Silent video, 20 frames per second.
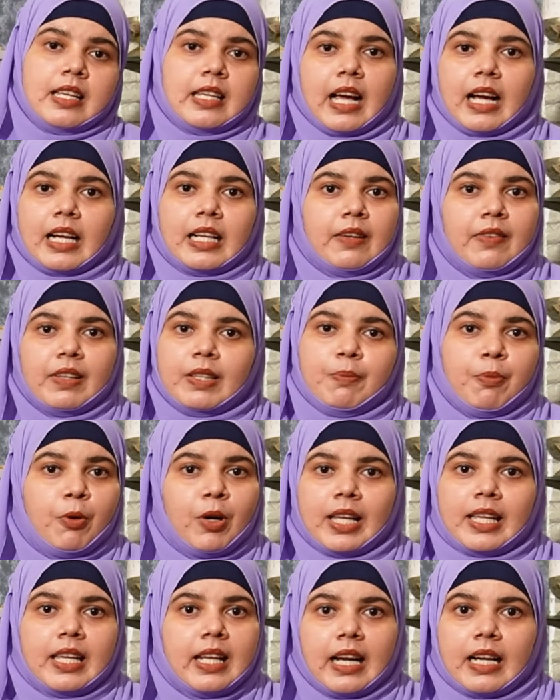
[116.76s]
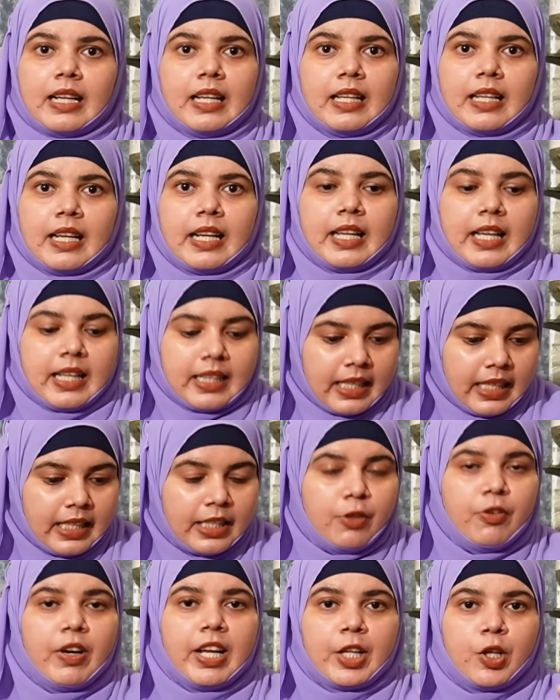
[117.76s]
நாங்கள் வந்து பொழைக்கிற ஆக்கள் கிடையாது
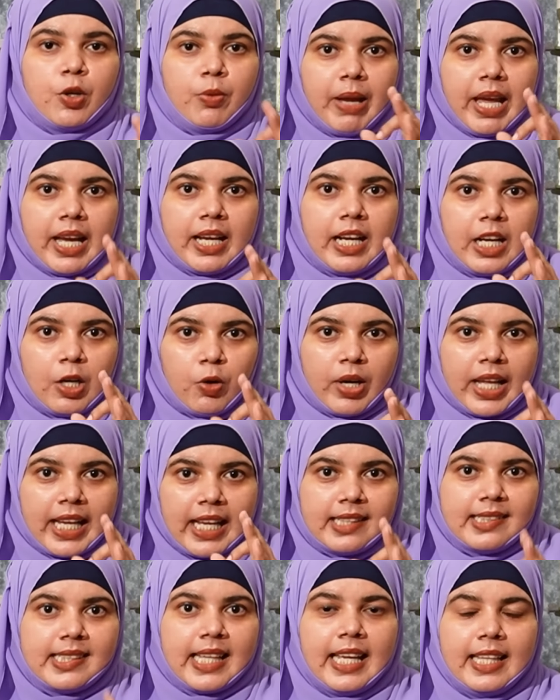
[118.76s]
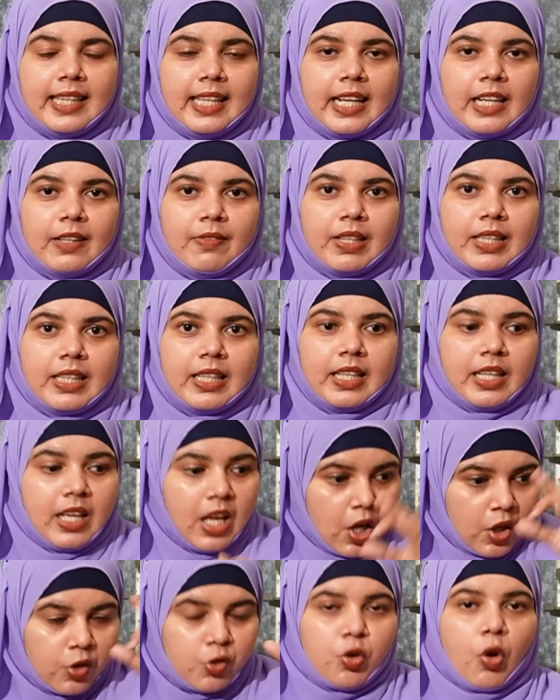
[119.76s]
இது வரைக்குமே எங்களுடைய செய்திகள் வந்து
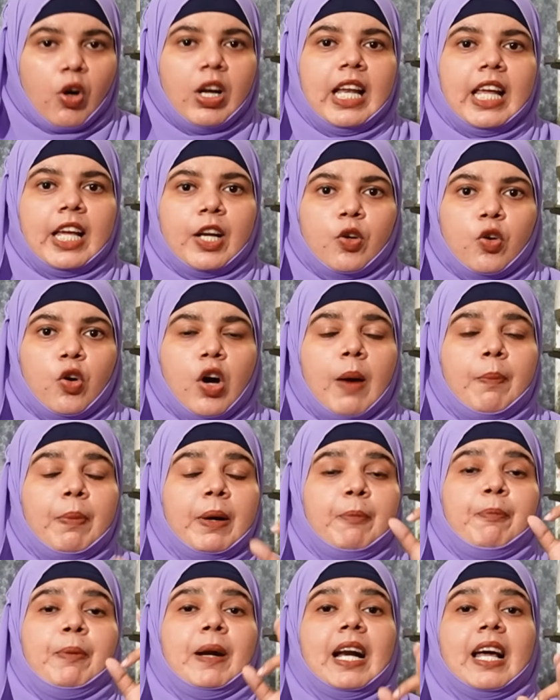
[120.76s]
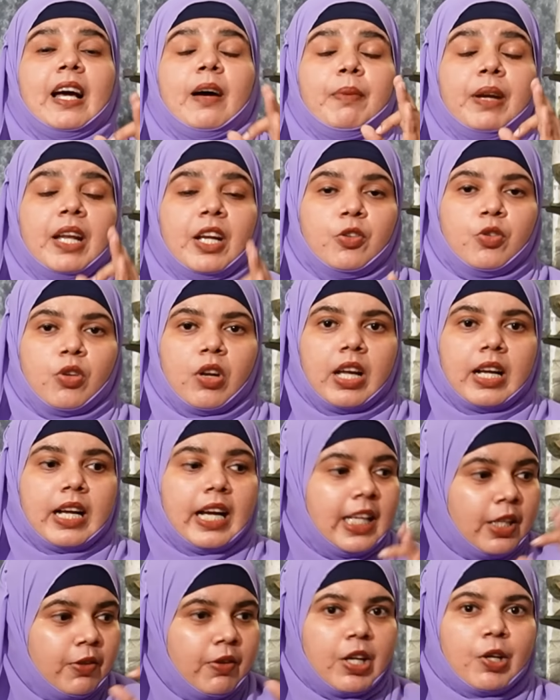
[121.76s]
சொல்லியிருக்கோம் அப்படி பிழை அப்படின்னு சொன்னாக்கா இது